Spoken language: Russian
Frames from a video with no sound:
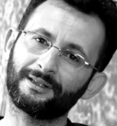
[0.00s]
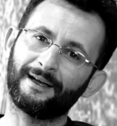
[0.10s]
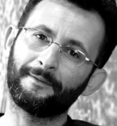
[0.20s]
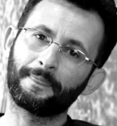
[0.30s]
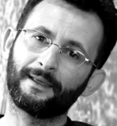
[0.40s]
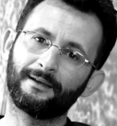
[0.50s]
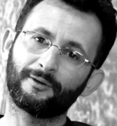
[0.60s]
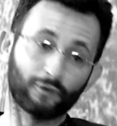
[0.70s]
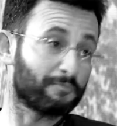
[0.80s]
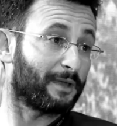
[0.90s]
на
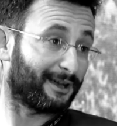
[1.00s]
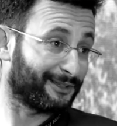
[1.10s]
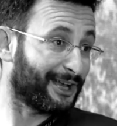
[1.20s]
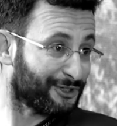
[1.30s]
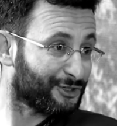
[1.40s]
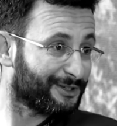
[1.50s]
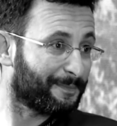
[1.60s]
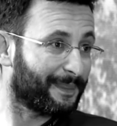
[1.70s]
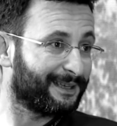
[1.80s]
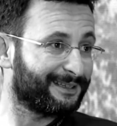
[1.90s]
успех наш.
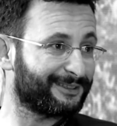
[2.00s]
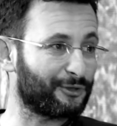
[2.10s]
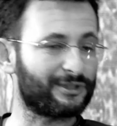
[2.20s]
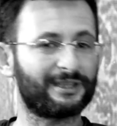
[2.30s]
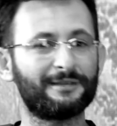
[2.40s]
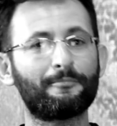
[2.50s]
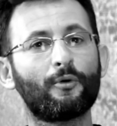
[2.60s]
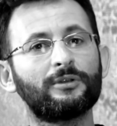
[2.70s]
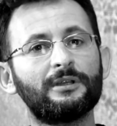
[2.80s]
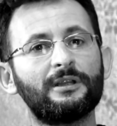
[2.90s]
То есть они
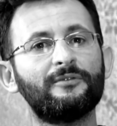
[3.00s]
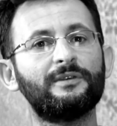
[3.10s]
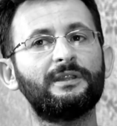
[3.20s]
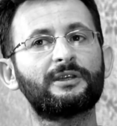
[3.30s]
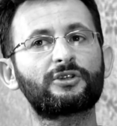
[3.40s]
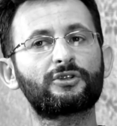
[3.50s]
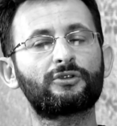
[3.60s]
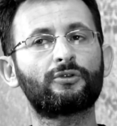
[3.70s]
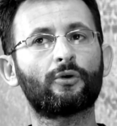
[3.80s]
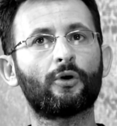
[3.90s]
поняли, видно,
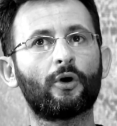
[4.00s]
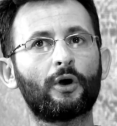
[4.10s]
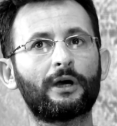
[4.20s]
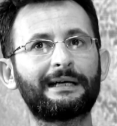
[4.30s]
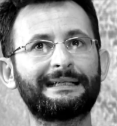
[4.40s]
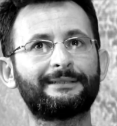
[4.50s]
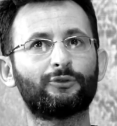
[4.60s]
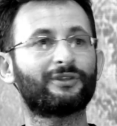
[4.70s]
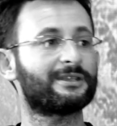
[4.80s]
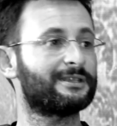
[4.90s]
что э,
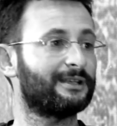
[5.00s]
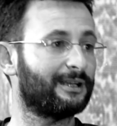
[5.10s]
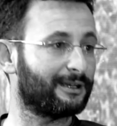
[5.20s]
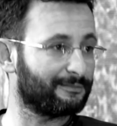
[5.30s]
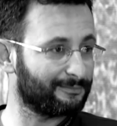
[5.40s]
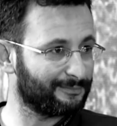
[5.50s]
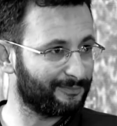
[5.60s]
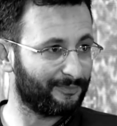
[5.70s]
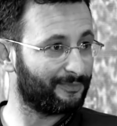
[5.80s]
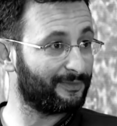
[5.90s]
ну, насилием
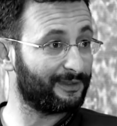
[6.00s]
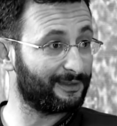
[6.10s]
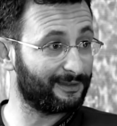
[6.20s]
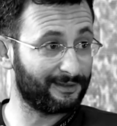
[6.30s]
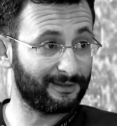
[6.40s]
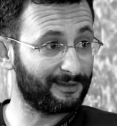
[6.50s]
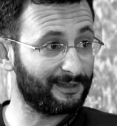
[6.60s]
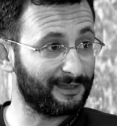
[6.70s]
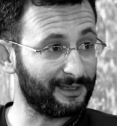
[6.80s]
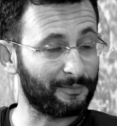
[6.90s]
не
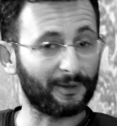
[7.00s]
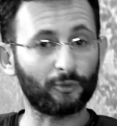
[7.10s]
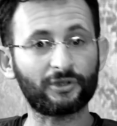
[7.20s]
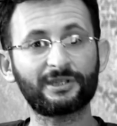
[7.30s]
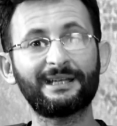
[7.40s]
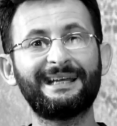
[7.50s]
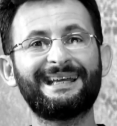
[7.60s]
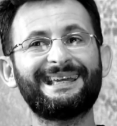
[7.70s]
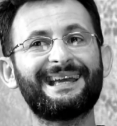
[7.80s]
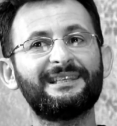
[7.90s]
получится. не получится.
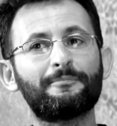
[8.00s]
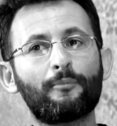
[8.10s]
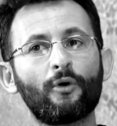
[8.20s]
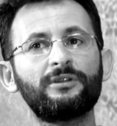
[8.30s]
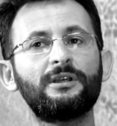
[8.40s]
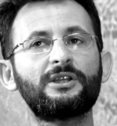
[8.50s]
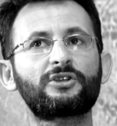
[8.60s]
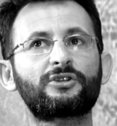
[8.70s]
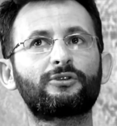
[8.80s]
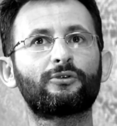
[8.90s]
И они поняли,
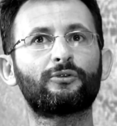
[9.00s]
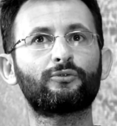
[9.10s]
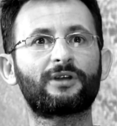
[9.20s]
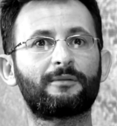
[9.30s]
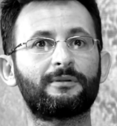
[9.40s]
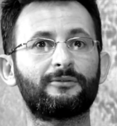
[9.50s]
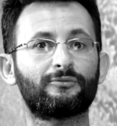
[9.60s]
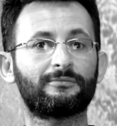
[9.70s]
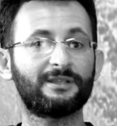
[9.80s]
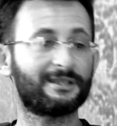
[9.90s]
что, ну, как бы, ну, мы